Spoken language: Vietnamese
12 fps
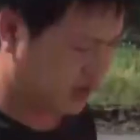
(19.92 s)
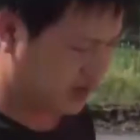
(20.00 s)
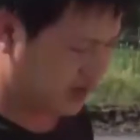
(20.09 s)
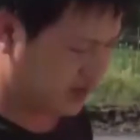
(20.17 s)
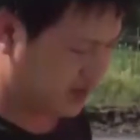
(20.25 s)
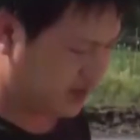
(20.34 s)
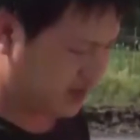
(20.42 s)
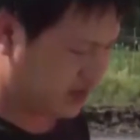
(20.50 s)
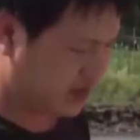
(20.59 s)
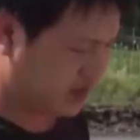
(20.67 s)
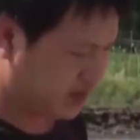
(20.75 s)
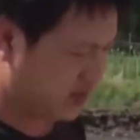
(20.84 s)

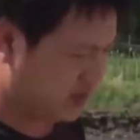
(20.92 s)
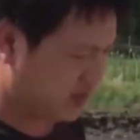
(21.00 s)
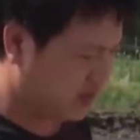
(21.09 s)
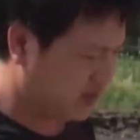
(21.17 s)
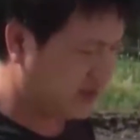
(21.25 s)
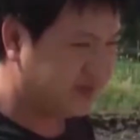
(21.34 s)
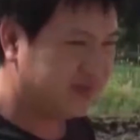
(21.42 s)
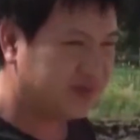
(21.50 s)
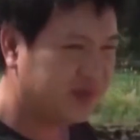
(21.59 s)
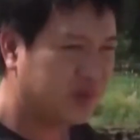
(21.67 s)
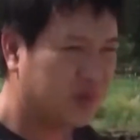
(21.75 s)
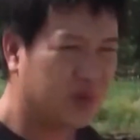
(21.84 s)
400CV do Nguyễn Văn
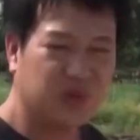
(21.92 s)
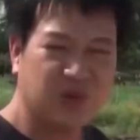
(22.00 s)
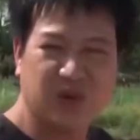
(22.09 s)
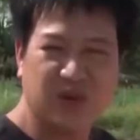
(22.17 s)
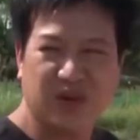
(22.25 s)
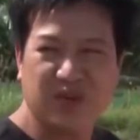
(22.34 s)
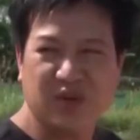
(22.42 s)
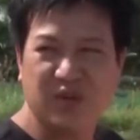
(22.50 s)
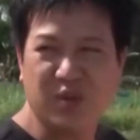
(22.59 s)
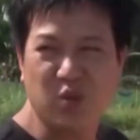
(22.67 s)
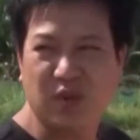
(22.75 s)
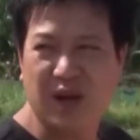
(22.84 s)
Thành thường trú tại Việt